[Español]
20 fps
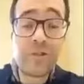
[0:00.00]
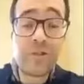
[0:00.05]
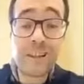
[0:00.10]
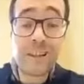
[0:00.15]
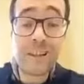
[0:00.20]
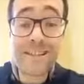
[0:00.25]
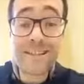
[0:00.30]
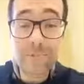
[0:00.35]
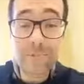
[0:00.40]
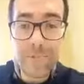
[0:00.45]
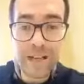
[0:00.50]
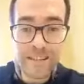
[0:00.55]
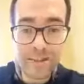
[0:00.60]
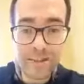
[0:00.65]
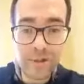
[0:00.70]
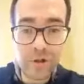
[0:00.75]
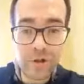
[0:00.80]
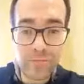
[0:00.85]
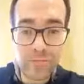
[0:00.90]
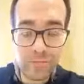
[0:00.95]
la
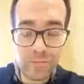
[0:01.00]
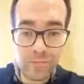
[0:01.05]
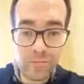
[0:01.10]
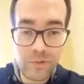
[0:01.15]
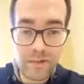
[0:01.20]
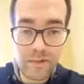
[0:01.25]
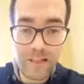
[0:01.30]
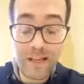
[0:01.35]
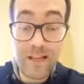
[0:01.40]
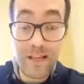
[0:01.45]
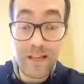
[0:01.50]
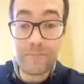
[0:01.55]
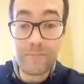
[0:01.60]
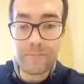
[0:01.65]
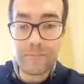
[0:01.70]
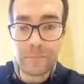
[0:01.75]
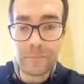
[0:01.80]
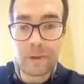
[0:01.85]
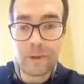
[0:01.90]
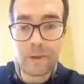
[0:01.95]
presión, que
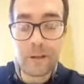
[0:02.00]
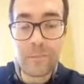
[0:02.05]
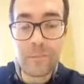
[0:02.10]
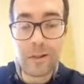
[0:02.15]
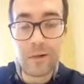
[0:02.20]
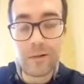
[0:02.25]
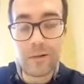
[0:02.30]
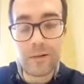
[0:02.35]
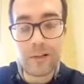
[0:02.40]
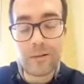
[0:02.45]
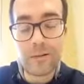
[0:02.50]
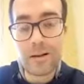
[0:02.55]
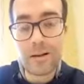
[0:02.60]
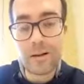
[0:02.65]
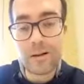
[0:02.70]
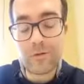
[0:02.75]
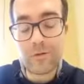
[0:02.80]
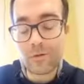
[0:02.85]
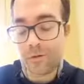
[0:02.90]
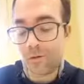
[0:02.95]
también comentaba
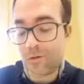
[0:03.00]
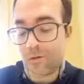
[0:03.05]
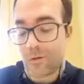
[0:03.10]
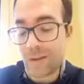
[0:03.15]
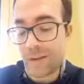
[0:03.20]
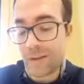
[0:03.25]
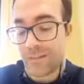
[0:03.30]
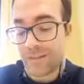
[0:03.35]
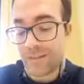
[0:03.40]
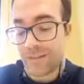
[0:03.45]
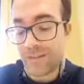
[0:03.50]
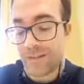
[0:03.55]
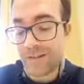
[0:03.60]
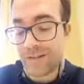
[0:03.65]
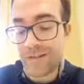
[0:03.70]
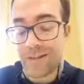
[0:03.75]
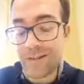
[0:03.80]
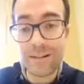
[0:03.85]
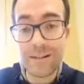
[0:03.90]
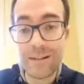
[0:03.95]
Carlos, ¿no? La presión está
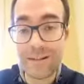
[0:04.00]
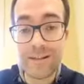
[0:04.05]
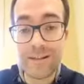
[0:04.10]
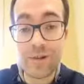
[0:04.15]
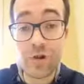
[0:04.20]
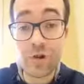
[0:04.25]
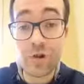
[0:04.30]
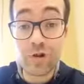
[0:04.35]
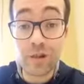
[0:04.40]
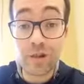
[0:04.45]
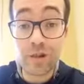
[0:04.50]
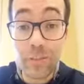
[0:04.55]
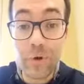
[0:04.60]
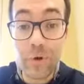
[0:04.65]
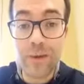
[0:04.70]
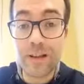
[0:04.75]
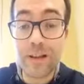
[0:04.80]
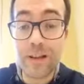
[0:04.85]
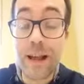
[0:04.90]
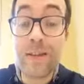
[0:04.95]
de que no se
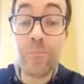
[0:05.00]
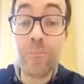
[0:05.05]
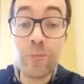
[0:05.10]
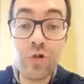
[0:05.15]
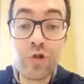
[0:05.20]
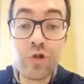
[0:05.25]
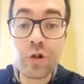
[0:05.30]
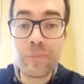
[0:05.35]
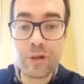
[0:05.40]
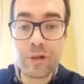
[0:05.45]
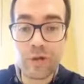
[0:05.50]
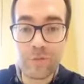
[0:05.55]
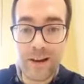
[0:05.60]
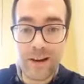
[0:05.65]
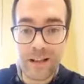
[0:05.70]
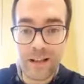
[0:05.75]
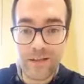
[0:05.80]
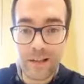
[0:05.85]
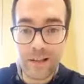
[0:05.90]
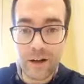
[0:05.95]
puede, hay mucho menos
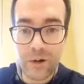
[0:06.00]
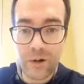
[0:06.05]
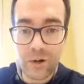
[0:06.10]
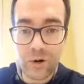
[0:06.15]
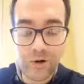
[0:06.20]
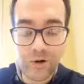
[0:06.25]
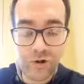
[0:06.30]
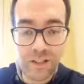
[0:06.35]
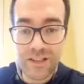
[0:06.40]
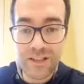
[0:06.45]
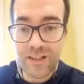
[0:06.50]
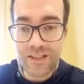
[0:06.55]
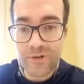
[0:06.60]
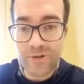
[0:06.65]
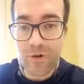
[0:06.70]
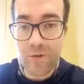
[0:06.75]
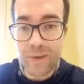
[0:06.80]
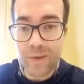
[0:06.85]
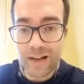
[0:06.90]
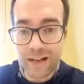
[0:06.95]
margen de error. No sé si solo
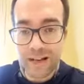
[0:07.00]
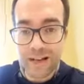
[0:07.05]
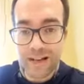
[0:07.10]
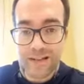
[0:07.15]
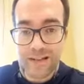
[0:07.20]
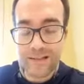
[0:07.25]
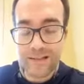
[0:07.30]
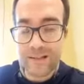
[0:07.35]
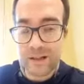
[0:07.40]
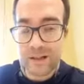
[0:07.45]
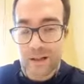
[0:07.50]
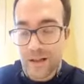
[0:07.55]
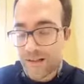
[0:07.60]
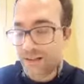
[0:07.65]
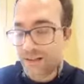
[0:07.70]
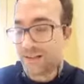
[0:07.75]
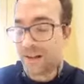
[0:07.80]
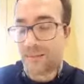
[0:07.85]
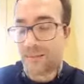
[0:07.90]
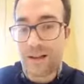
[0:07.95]
manejáis, se
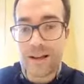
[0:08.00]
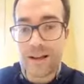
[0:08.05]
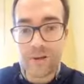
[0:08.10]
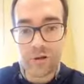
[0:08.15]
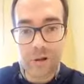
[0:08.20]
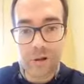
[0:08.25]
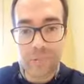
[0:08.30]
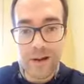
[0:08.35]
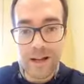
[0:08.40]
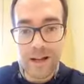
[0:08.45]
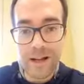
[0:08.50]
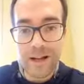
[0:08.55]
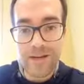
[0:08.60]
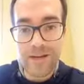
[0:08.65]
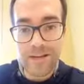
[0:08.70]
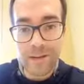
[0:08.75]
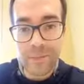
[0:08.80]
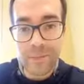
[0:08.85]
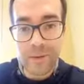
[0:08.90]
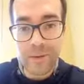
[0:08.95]
trabaja de otra manera
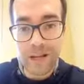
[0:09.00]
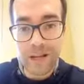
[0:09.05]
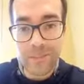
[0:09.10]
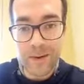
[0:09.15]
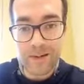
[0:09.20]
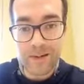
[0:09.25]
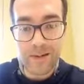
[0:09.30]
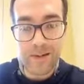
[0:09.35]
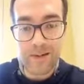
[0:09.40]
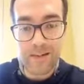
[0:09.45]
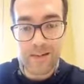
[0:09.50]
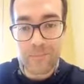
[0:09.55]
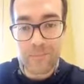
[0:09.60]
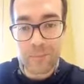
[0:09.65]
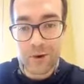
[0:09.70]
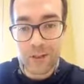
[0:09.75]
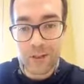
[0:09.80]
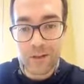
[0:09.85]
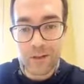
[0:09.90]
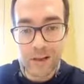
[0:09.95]
esta primera parte de la
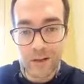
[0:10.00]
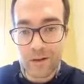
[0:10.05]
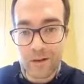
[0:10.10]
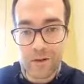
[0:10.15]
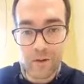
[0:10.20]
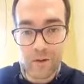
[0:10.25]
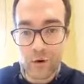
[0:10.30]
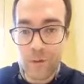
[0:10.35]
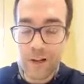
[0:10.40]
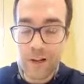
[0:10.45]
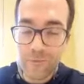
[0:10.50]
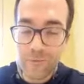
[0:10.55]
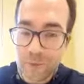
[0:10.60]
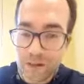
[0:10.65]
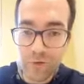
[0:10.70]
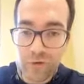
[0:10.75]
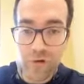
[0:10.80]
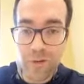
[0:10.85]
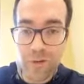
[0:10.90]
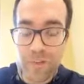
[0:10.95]
temporada o vais
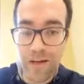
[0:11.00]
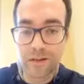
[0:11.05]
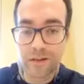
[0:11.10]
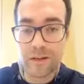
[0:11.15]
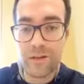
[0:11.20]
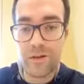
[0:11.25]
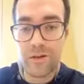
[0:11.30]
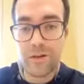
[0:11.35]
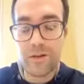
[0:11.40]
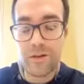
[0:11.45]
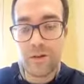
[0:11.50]
partido a partido.